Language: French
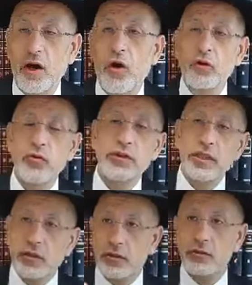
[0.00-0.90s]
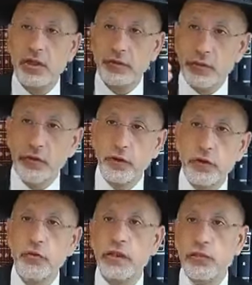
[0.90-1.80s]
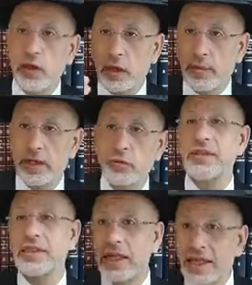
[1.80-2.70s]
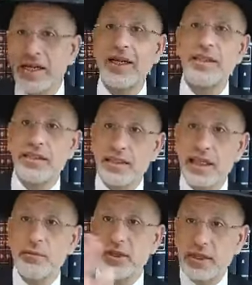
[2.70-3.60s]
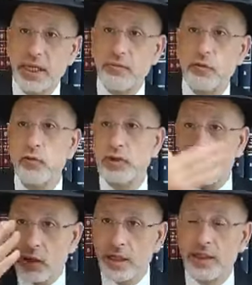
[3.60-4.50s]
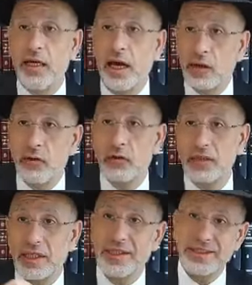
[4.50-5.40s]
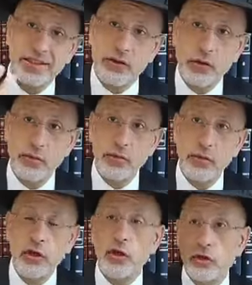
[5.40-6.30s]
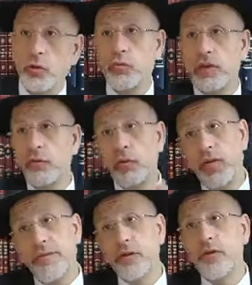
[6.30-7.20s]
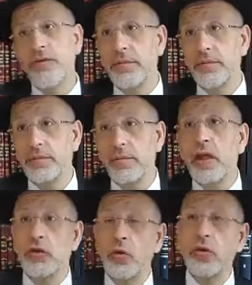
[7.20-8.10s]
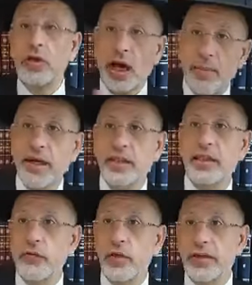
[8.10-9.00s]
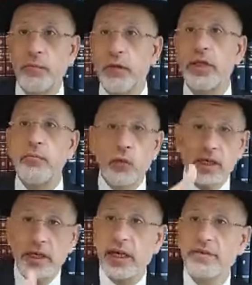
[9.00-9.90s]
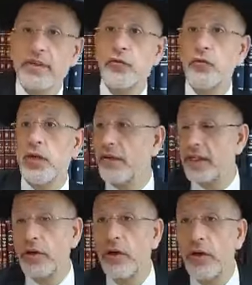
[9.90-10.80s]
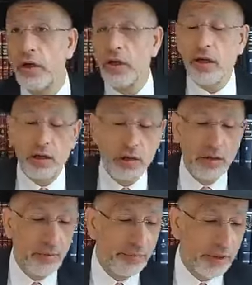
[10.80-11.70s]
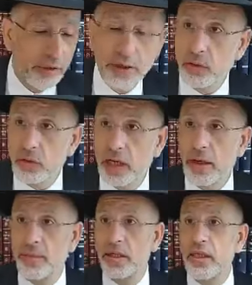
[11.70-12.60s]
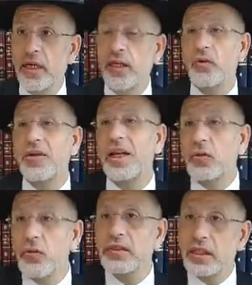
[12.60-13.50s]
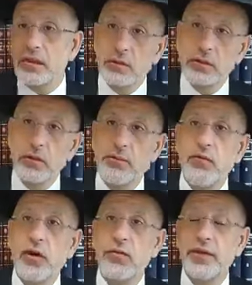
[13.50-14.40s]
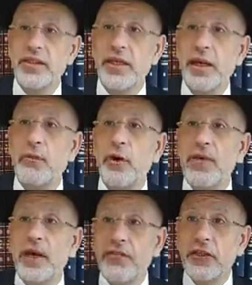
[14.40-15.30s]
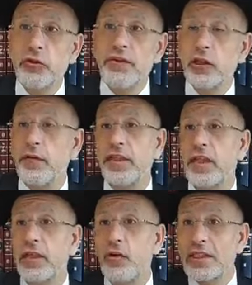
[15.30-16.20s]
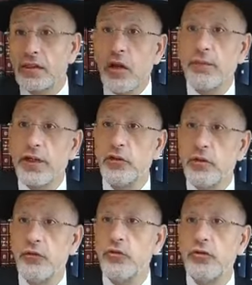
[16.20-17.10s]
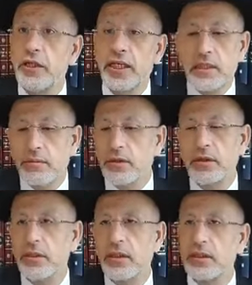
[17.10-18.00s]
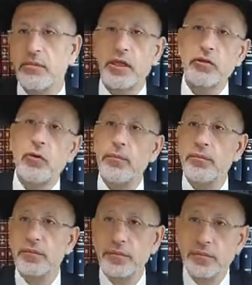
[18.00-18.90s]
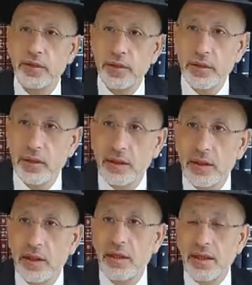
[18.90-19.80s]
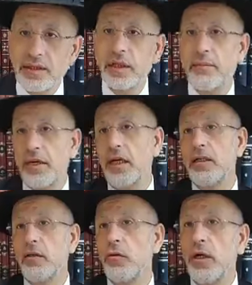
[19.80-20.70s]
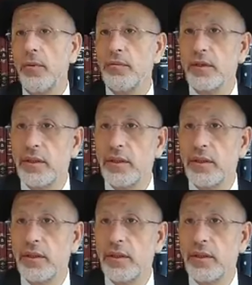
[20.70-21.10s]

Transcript: En conséquence de la faute du nous avons la réparation Zecher l'Itziat, Mitzrayim que nous avons raté à cause de cet incident. Donc nous avons toutes les fêtes juives donc Aman qui est venu avec Purim, donc les Grecs qui est venu avec euh, euh, Hanouka. Donc la conséquence de ne pas avoir fêté la première fête juive, qui devait être la seule fête juive du judaïsme, c'était Simchat Torah. Les sa mère et à Torah.